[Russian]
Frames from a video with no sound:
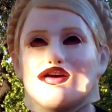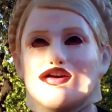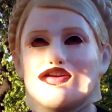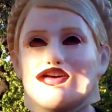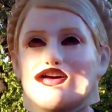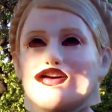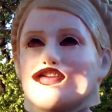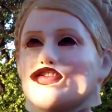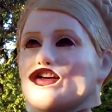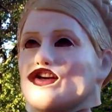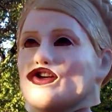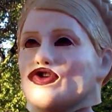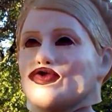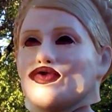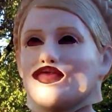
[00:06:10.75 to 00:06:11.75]
Я
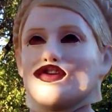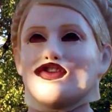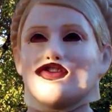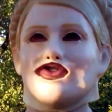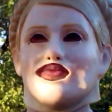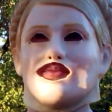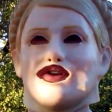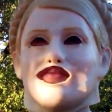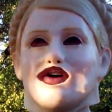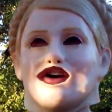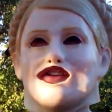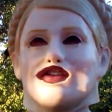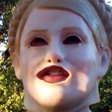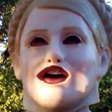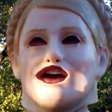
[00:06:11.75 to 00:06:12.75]
захожу в этот
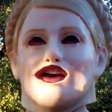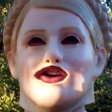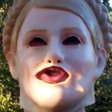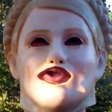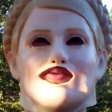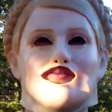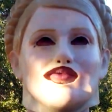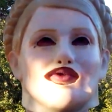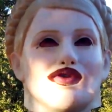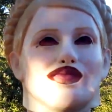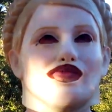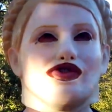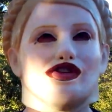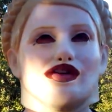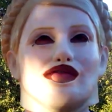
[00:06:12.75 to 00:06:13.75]
супермаркет, а я еще, ну,
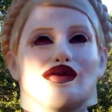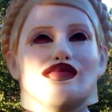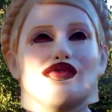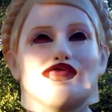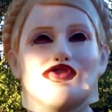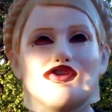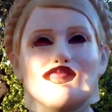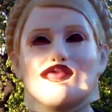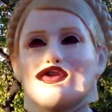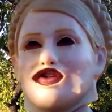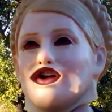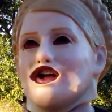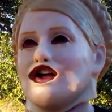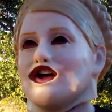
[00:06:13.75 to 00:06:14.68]
немножко выпивший был,